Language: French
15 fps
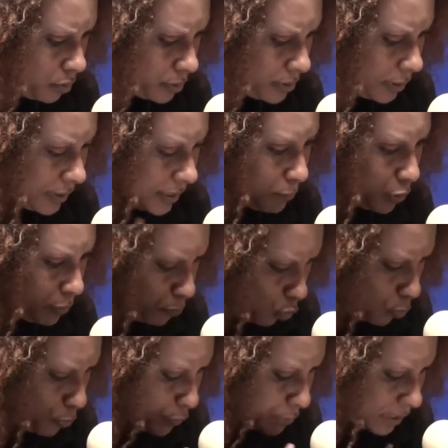ce qu'il me
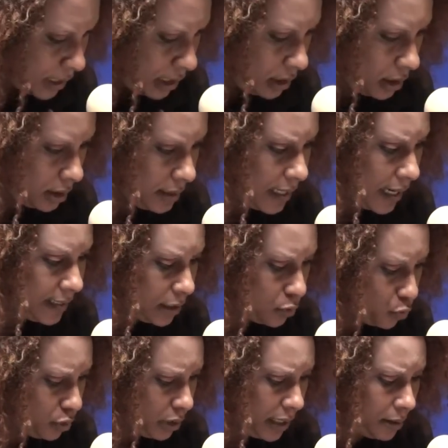proposé, il a
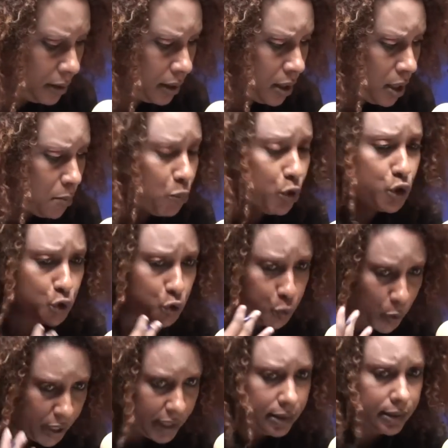l'écoute, et me
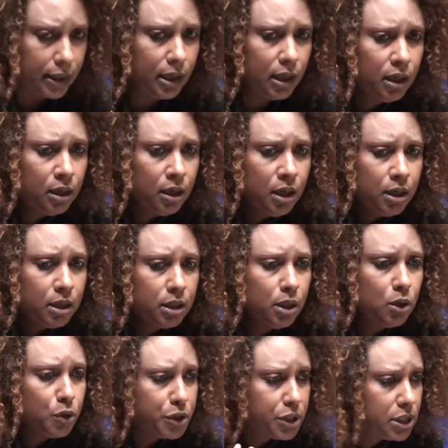souhaitais
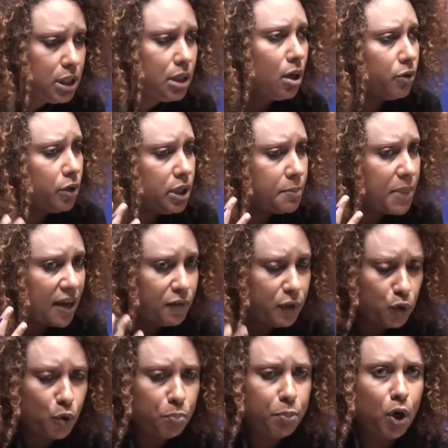qu'il aussi, quand le débat
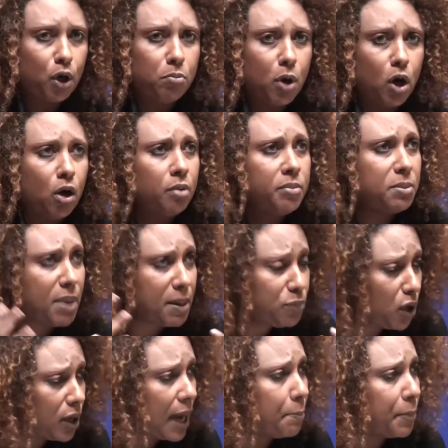venu au Parlement, mais même
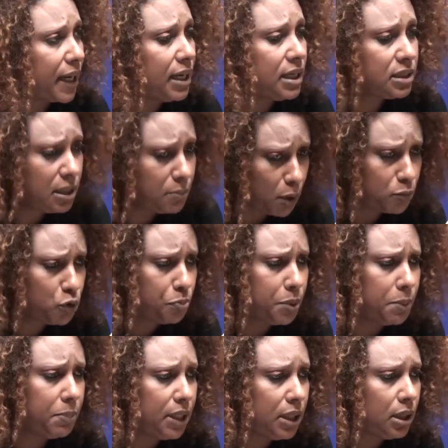dans la presse, les membres du
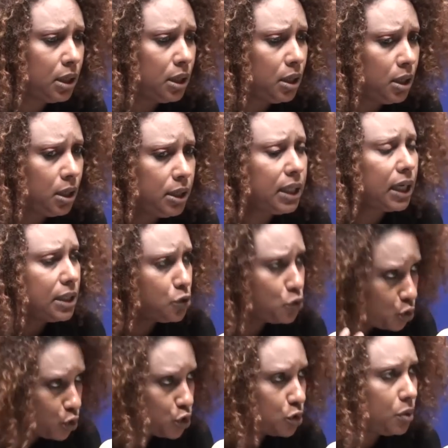public, il reste
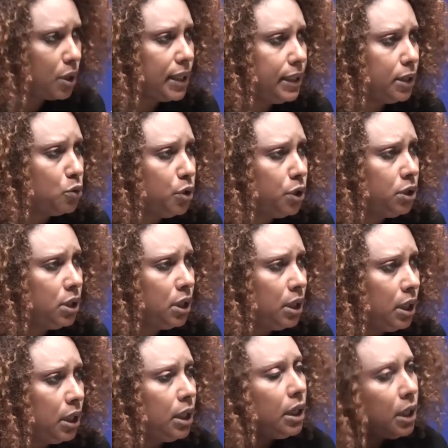toujours à l'écoute
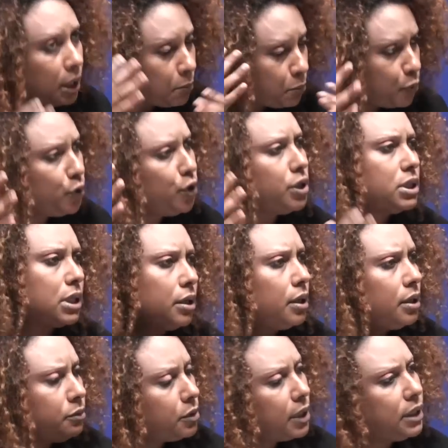pour
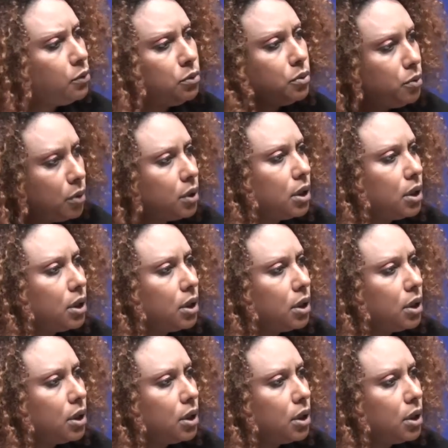le nous, nous,